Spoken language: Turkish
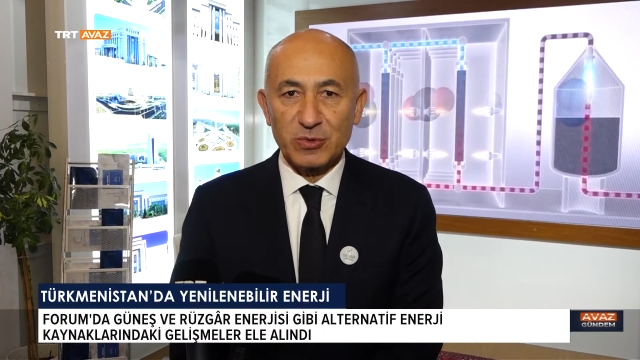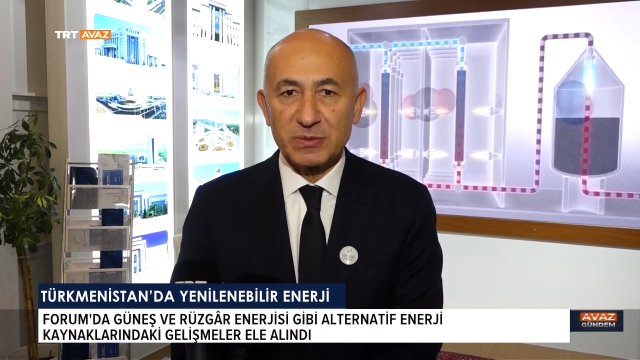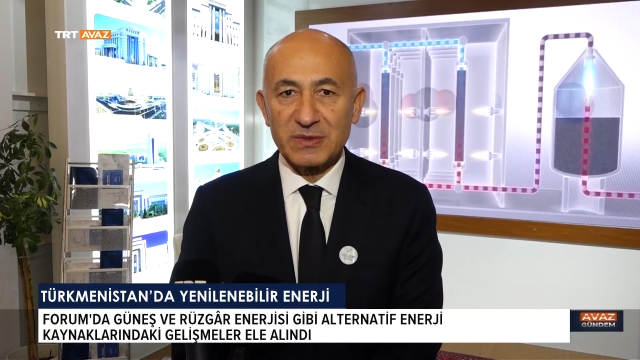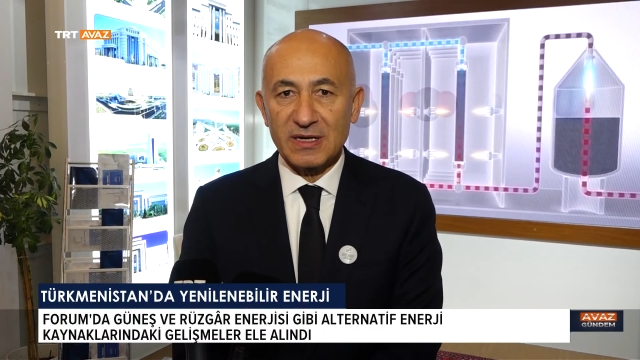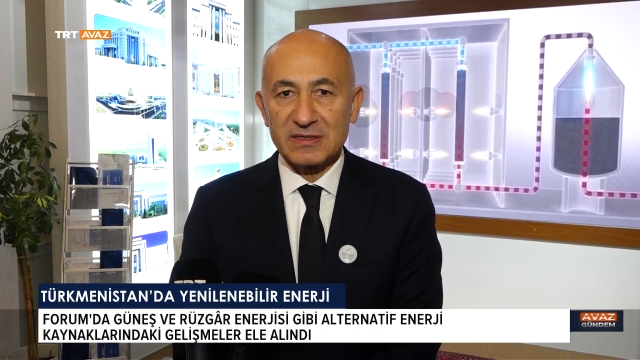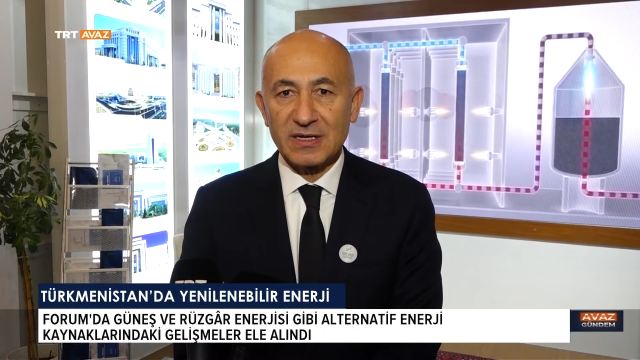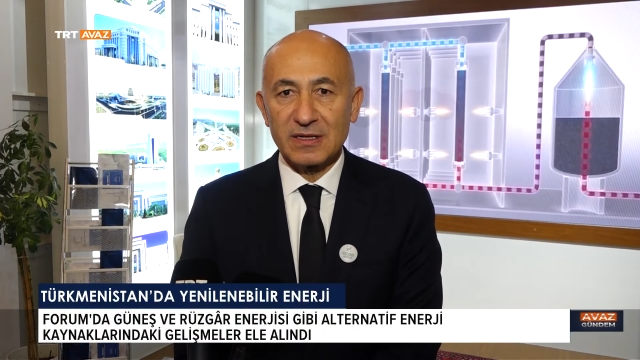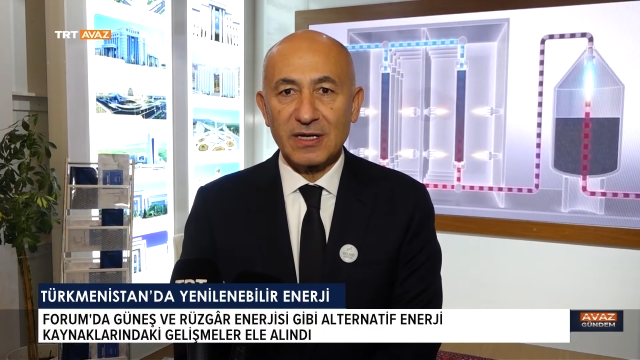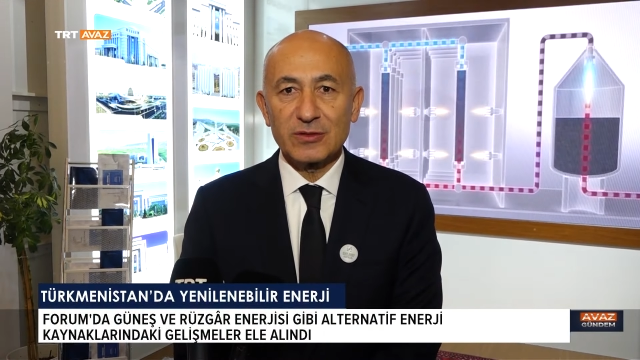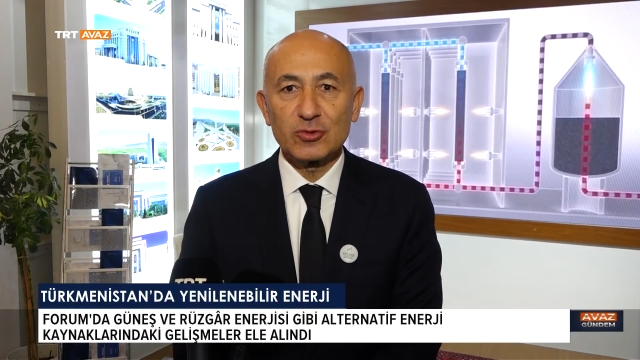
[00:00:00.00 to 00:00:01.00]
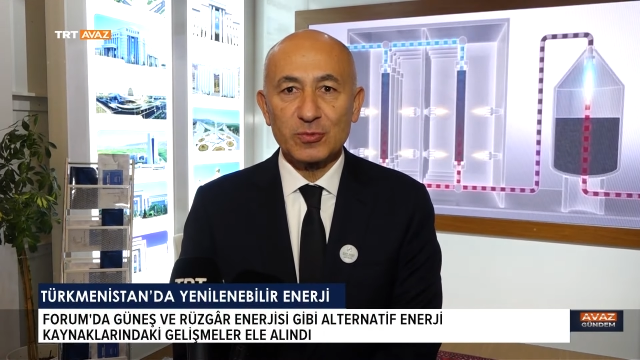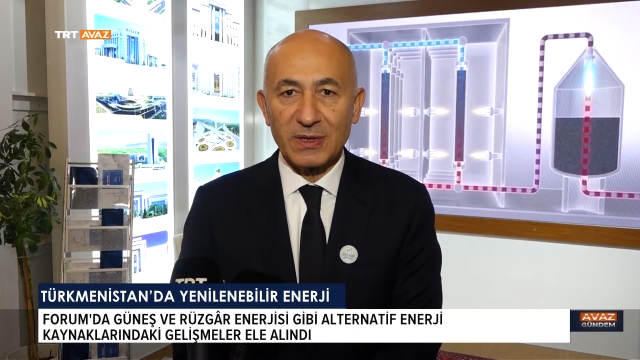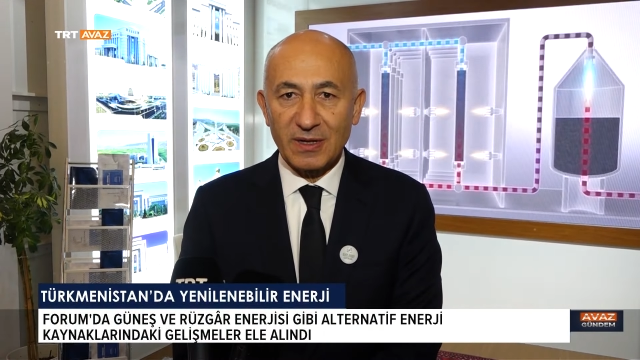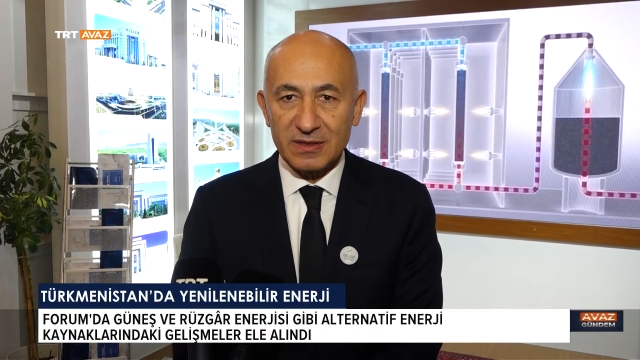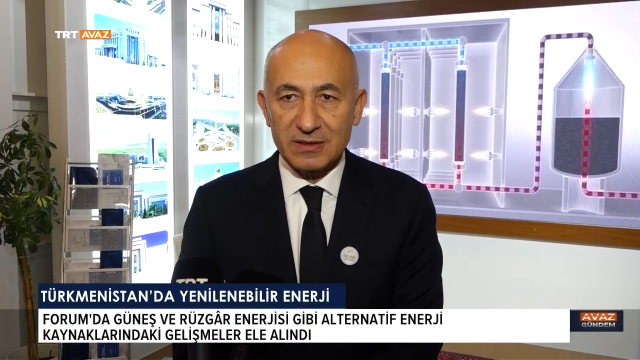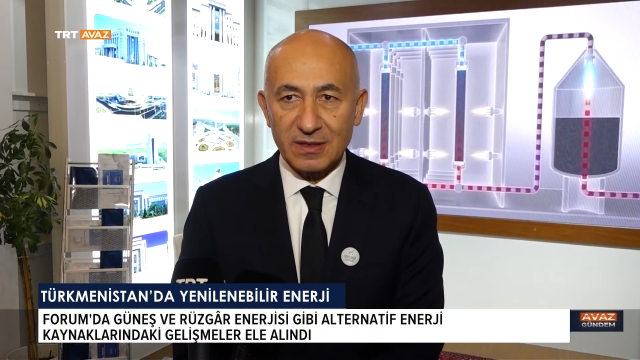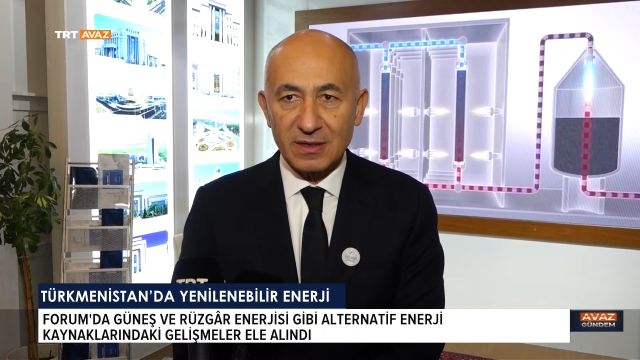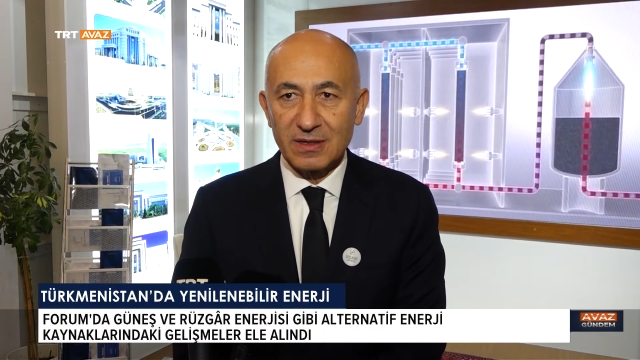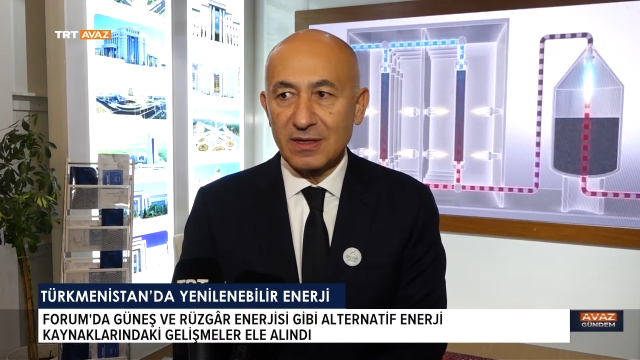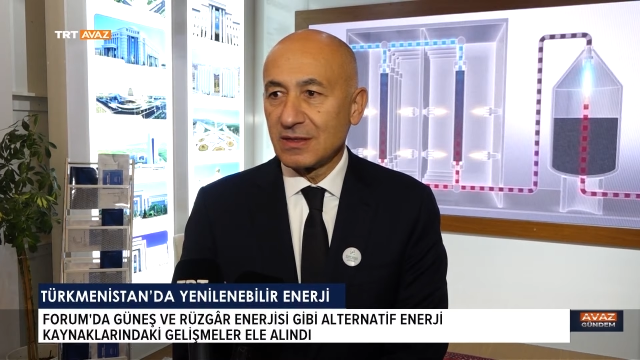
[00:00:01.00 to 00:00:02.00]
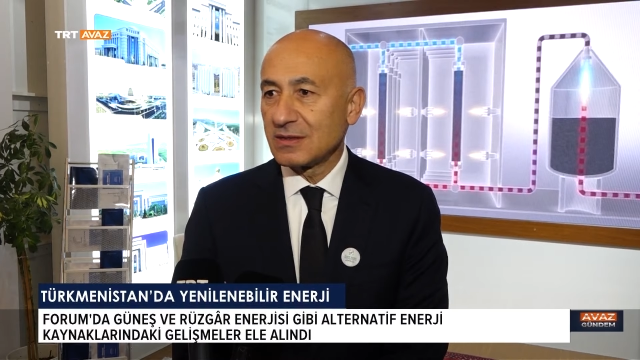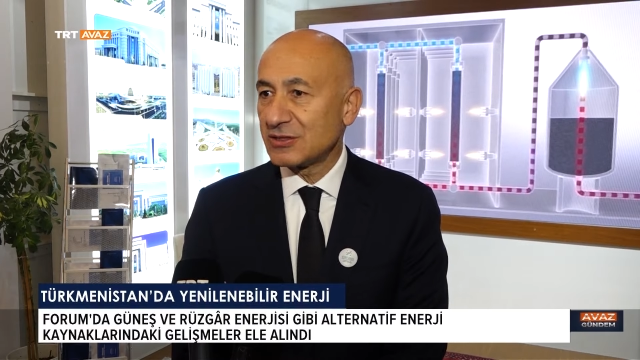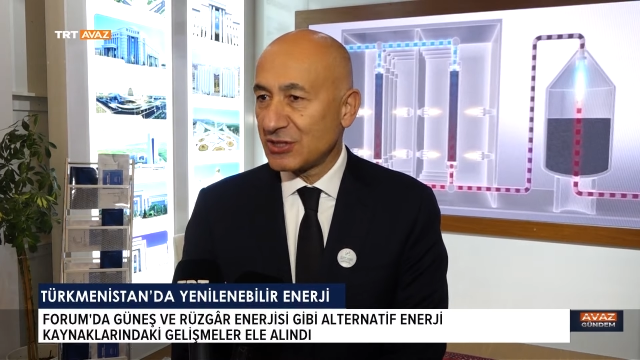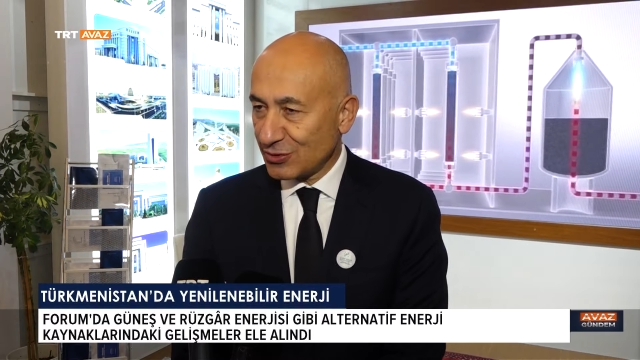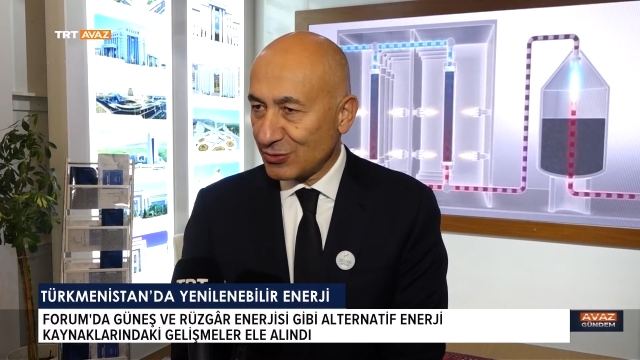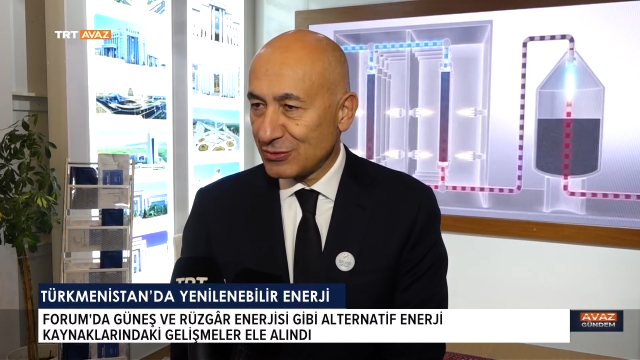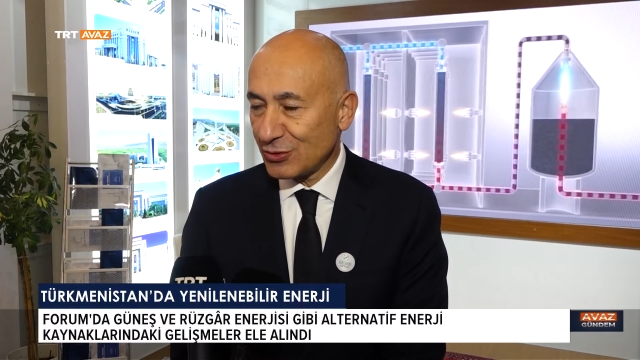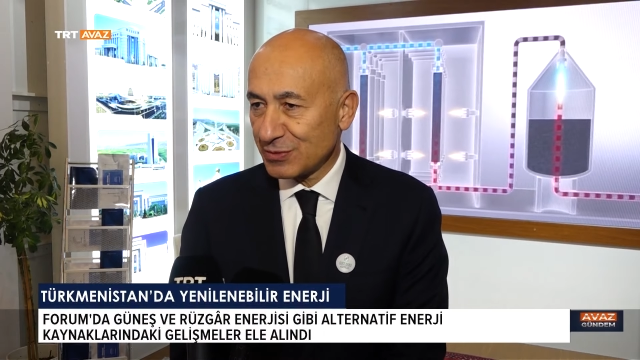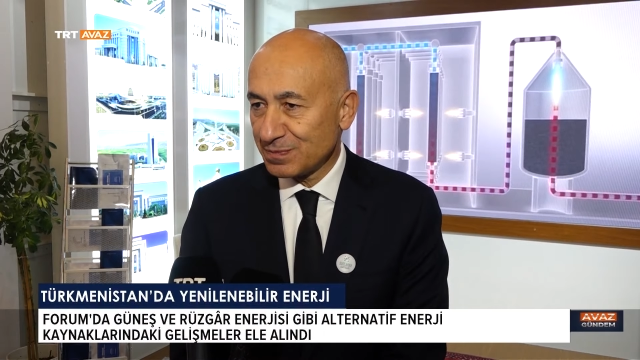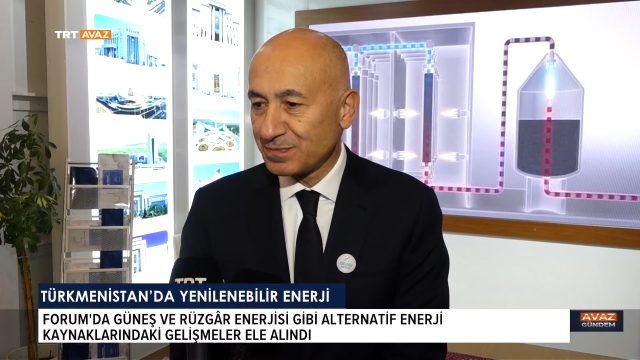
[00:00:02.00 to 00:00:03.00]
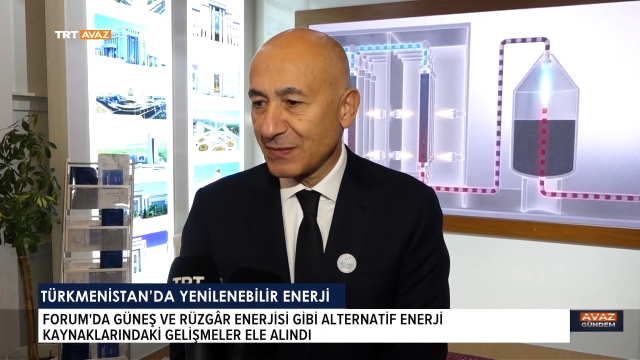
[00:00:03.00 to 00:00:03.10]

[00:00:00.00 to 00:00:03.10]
bu imkanı sağlayan Türkmen halkına teşekkür ediyorum.